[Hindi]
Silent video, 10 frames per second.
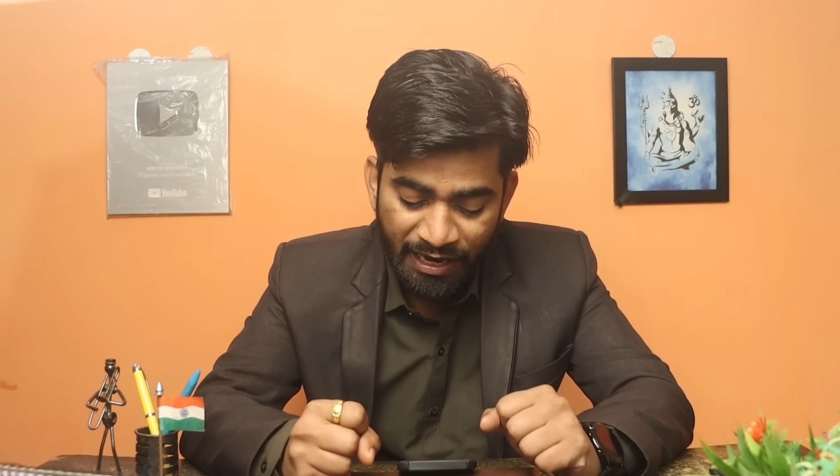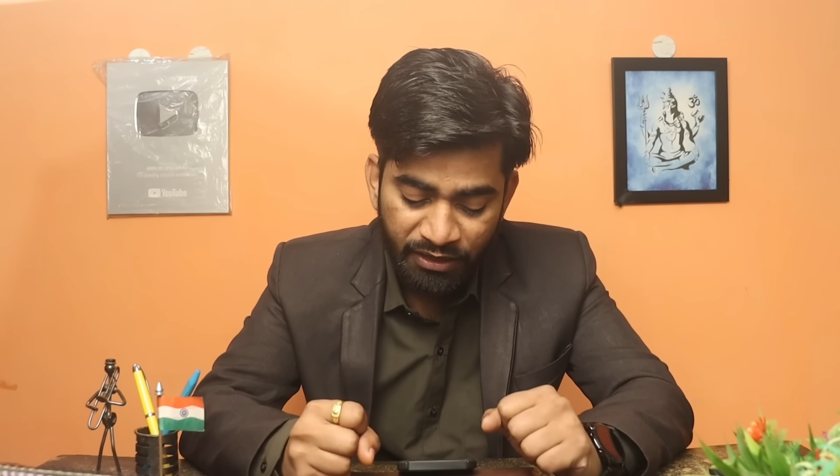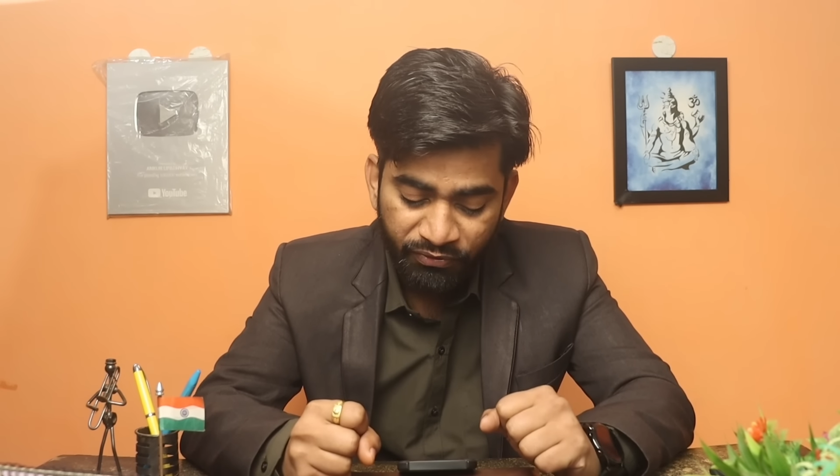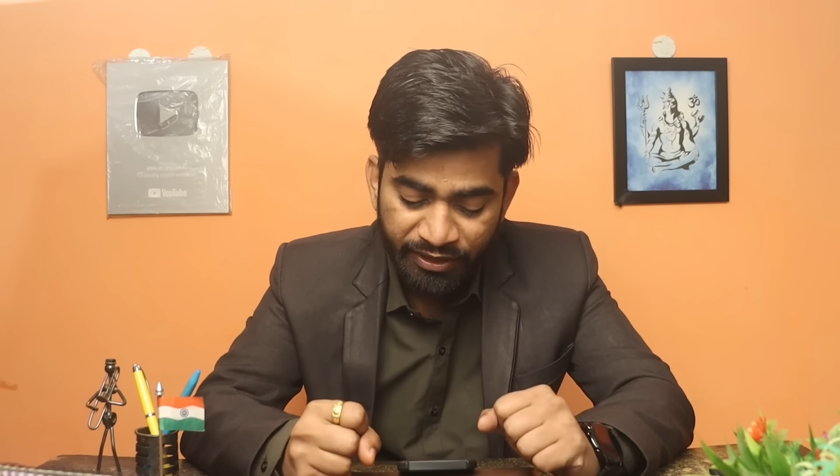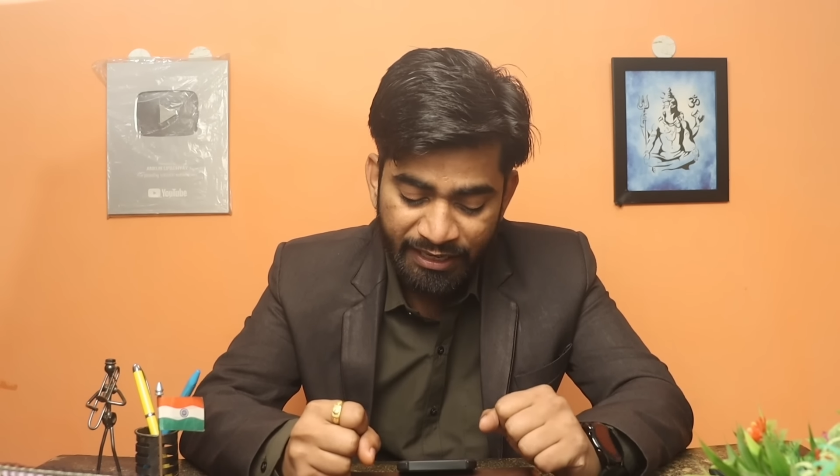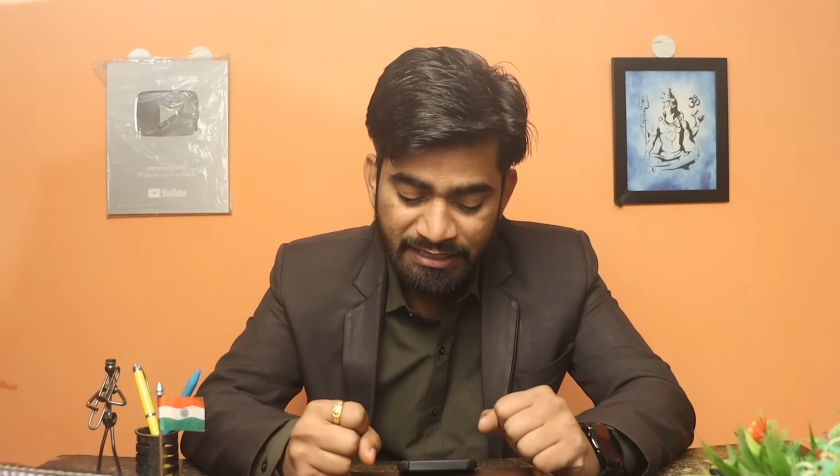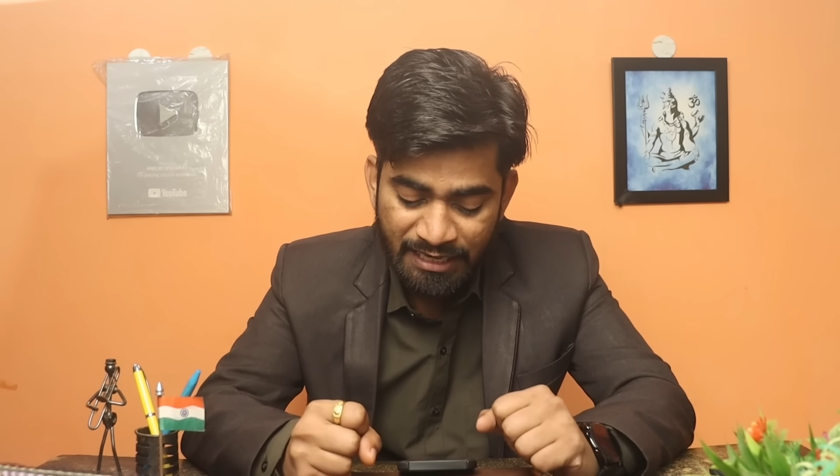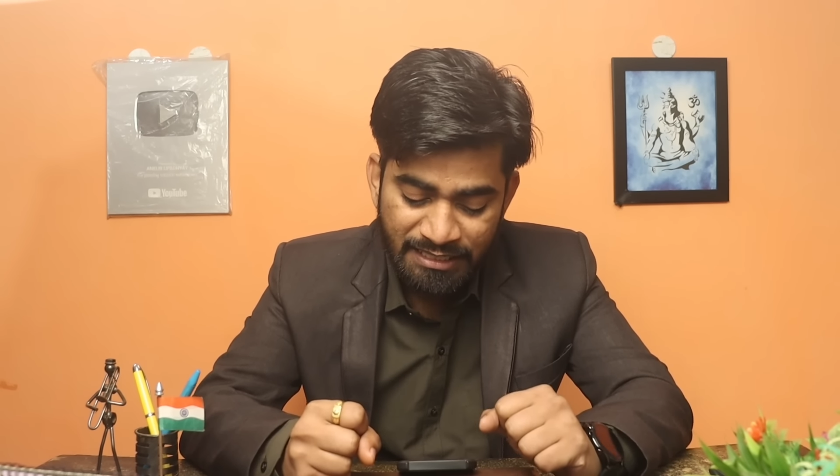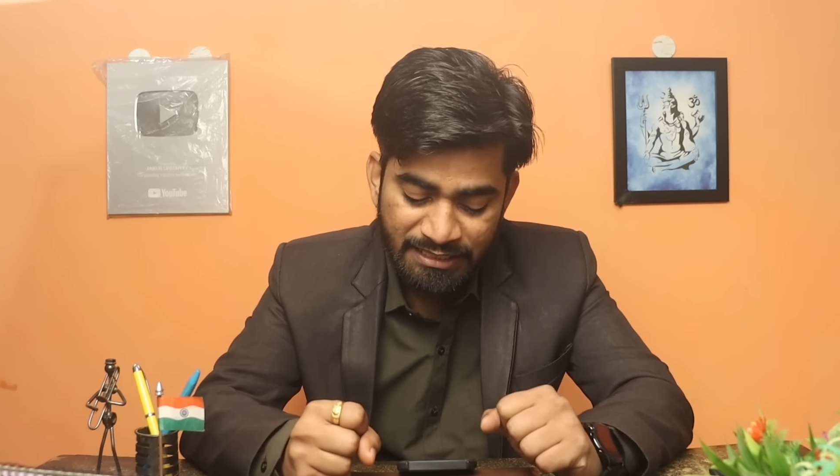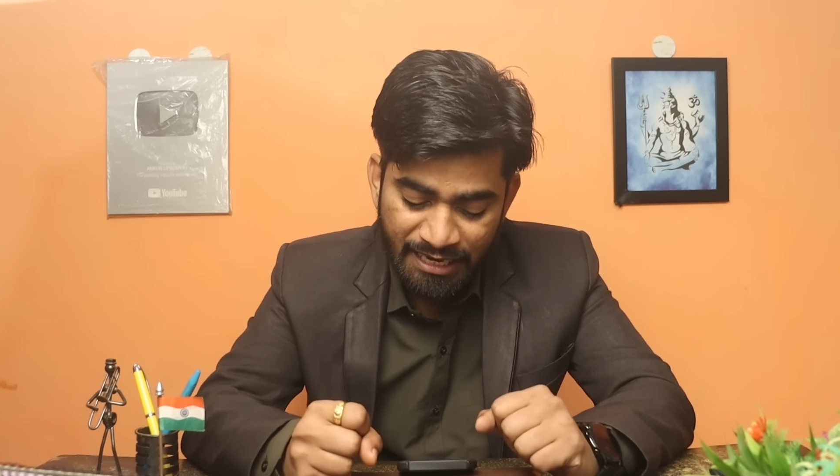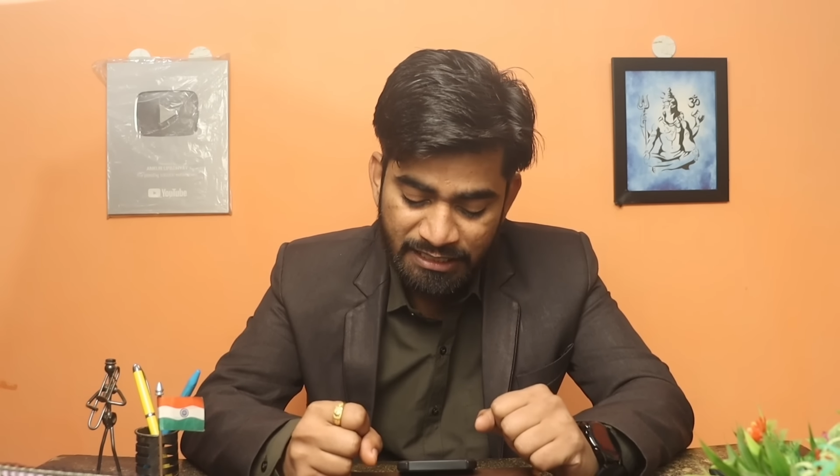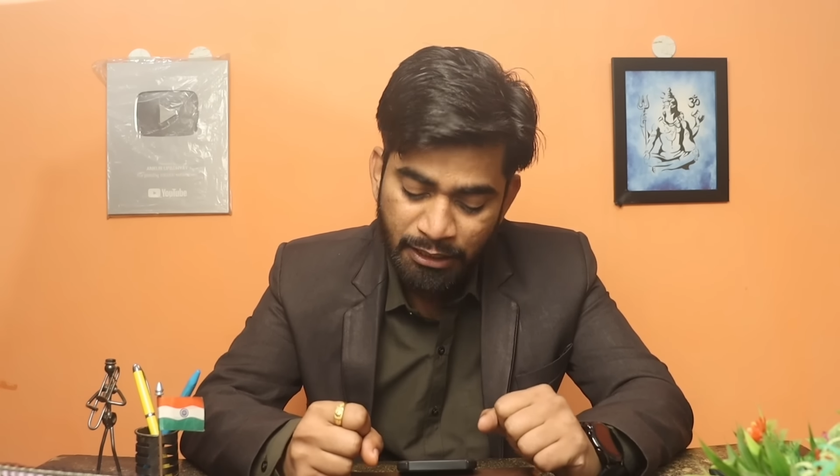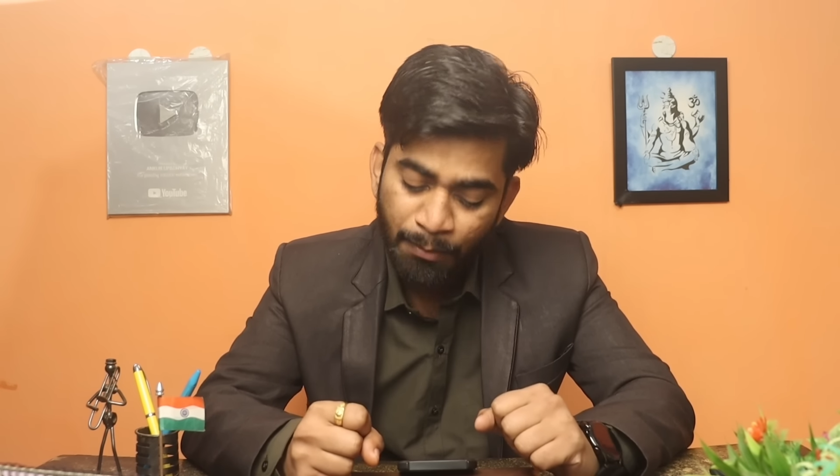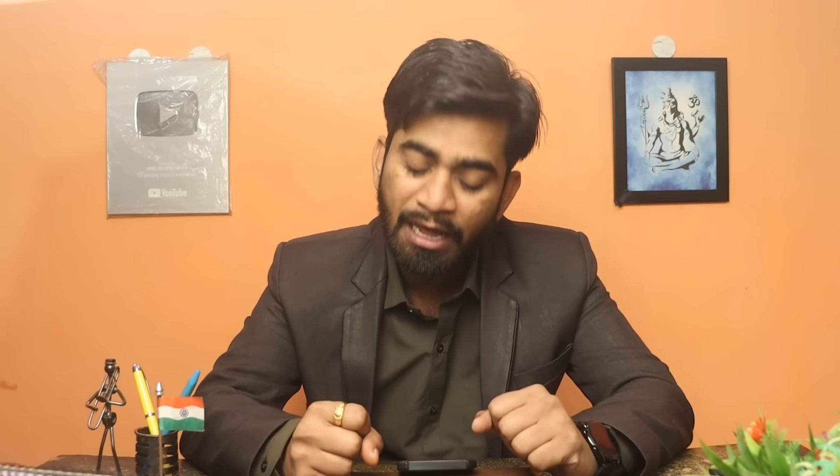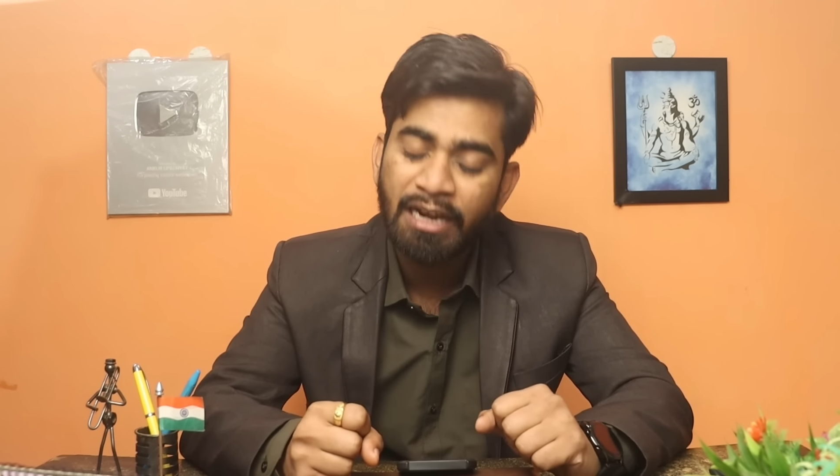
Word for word: बैंक निफ्टी सेंसेक्स सब